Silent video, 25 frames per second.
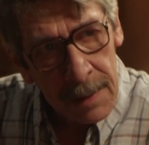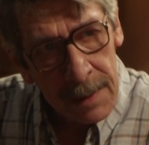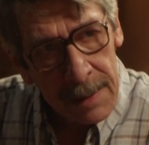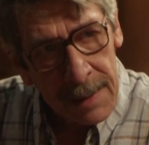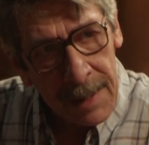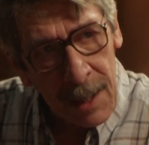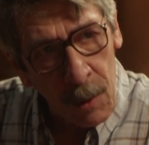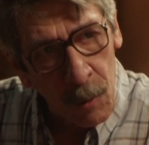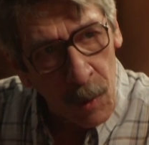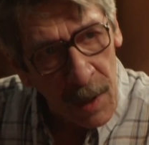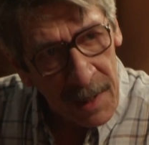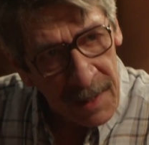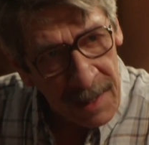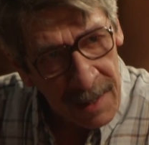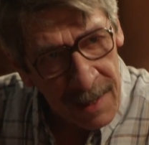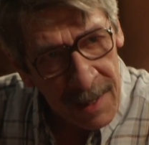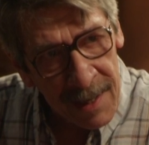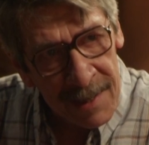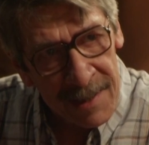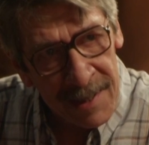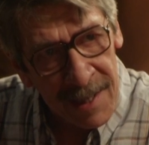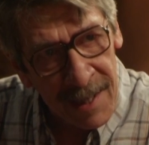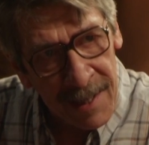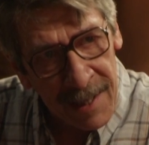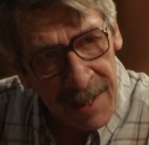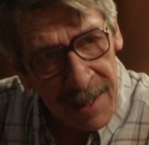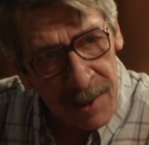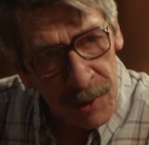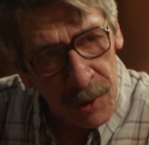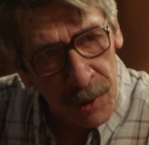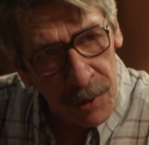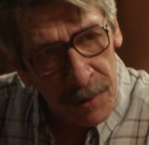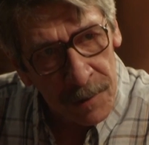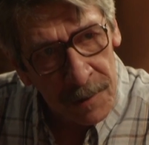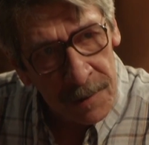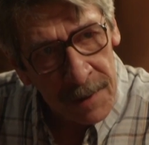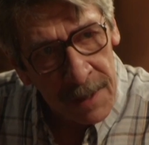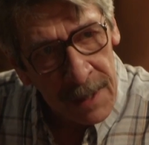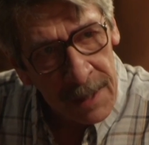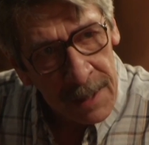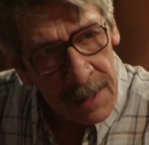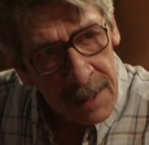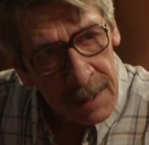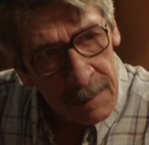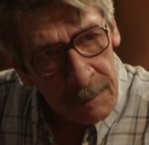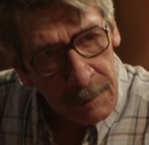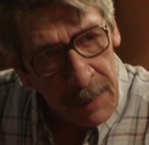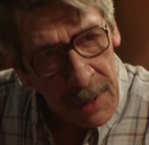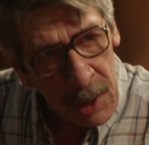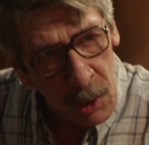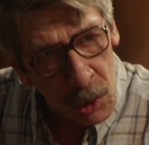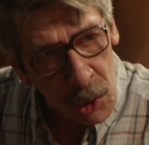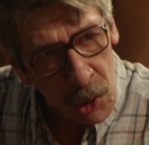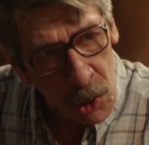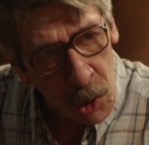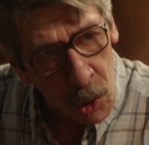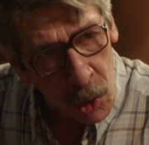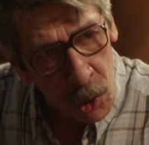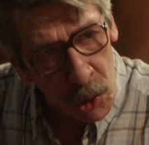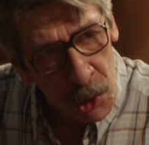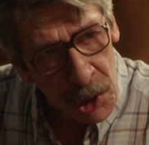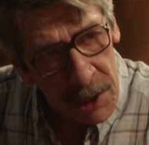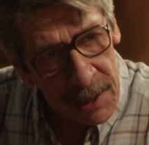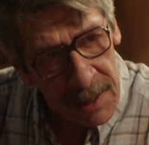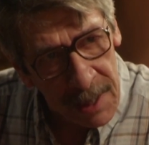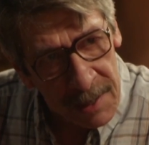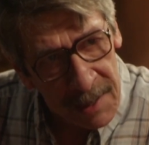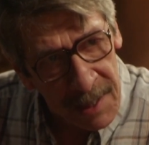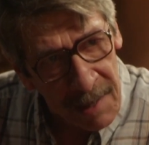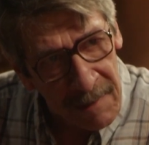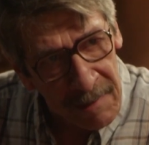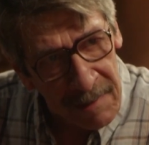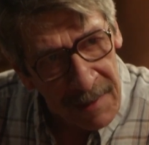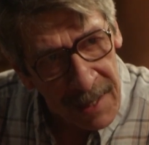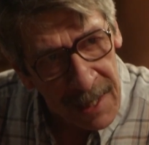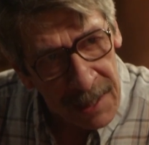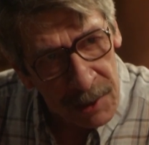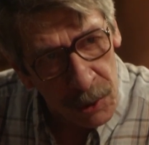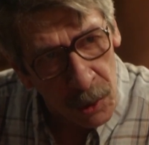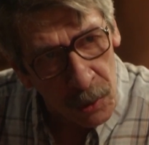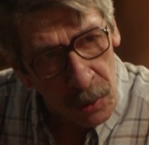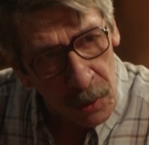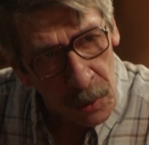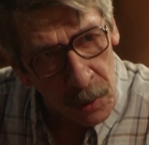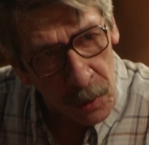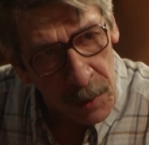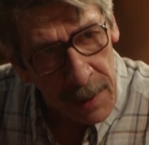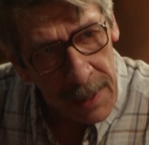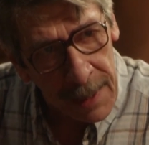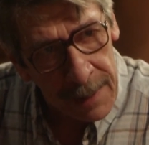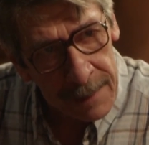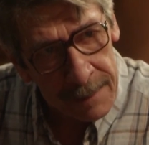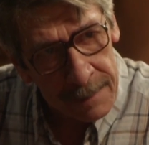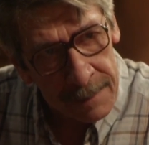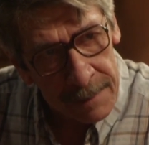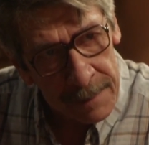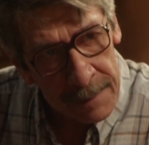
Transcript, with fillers: Te guardaré el secreto, pero solo si te sinceras con Julia.